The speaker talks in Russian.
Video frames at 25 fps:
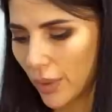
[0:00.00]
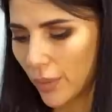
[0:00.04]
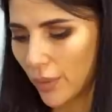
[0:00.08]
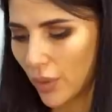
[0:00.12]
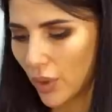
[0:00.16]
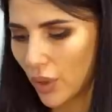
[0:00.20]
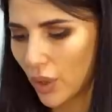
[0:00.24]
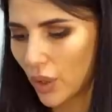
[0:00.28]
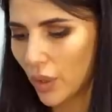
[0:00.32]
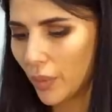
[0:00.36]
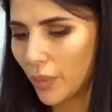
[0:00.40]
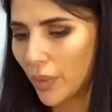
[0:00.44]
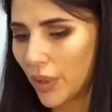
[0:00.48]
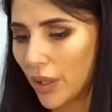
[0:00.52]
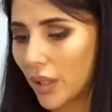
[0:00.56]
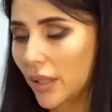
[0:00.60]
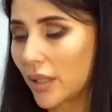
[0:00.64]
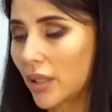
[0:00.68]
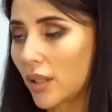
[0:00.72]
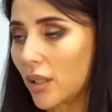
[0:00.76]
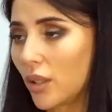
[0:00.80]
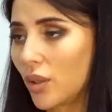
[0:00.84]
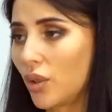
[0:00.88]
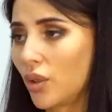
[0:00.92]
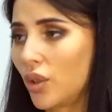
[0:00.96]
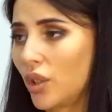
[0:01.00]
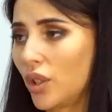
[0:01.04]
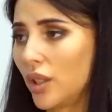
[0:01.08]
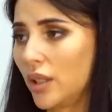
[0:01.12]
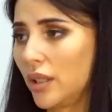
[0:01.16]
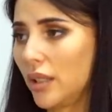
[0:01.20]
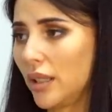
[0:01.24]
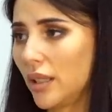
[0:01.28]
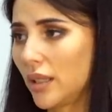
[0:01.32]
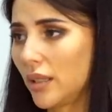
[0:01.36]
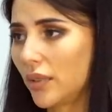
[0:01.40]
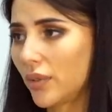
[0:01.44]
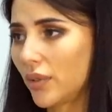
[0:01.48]
с мячом. Я на следующий
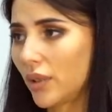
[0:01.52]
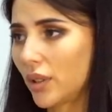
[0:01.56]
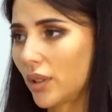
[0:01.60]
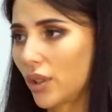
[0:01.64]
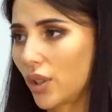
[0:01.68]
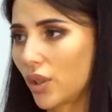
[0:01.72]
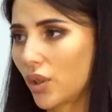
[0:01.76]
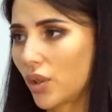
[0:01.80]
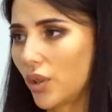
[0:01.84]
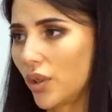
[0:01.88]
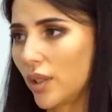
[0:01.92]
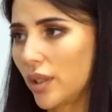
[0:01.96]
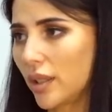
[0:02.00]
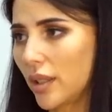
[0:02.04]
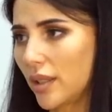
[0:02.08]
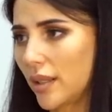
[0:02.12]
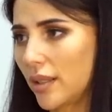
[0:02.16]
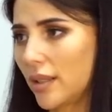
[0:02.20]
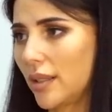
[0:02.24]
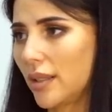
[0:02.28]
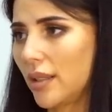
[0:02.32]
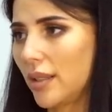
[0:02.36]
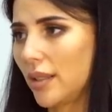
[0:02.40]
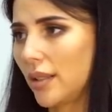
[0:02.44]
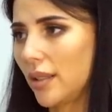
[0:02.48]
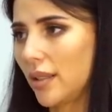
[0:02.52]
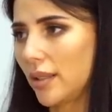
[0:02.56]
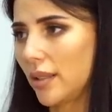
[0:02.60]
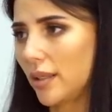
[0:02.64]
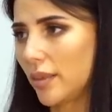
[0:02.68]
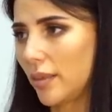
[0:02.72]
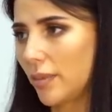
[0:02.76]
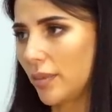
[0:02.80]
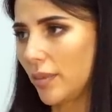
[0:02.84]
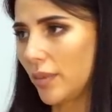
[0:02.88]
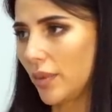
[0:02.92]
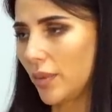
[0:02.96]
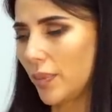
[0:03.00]
день выхожу из
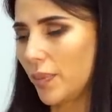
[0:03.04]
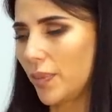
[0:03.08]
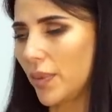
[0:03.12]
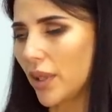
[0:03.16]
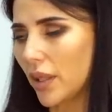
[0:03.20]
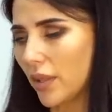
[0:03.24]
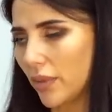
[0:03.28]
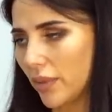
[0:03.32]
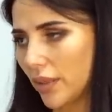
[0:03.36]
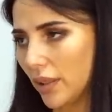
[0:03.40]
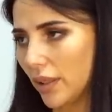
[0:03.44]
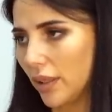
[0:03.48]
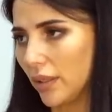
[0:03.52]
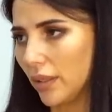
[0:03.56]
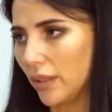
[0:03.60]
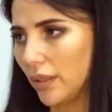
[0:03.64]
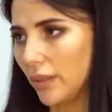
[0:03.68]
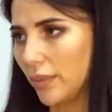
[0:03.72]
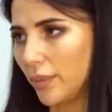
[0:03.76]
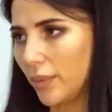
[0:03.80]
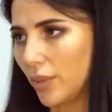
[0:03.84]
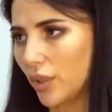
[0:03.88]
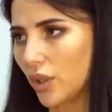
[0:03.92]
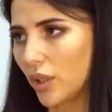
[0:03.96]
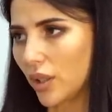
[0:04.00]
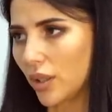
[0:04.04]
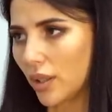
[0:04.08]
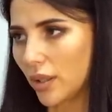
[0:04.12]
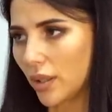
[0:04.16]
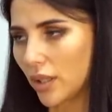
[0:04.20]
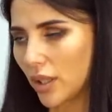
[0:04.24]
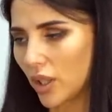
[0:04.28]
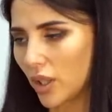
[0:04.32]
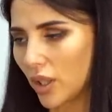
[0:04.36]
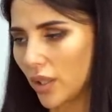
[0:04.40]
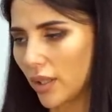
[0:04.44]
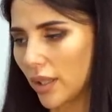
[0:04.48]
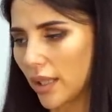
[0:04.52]
России, первое, получается,
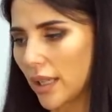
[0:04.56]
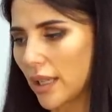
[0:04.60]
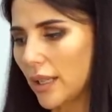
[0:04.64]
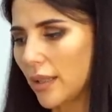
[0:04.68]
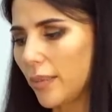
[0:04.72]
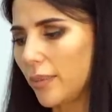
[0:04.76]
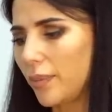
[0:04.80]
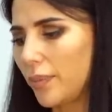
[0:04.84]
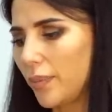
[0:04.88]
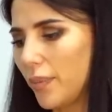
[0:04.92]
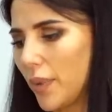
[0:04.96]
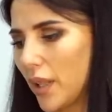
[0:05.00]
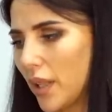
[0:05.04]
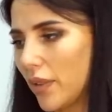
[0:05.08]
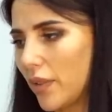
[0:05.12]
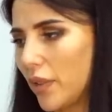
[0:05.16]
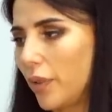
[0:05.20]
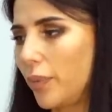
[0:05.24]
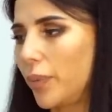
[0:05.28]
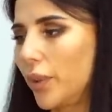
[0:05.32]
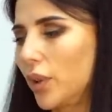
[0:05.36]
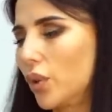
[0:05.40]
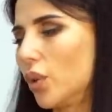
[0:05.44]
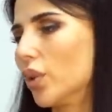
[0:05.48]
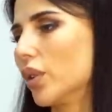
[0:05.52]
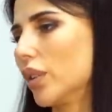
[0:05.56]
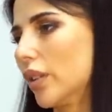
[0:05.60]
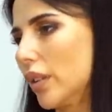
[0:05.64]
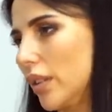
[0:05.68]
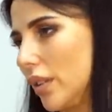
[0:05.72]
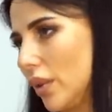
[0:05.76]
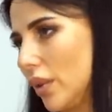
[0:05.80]
сначала я, первая в потоке,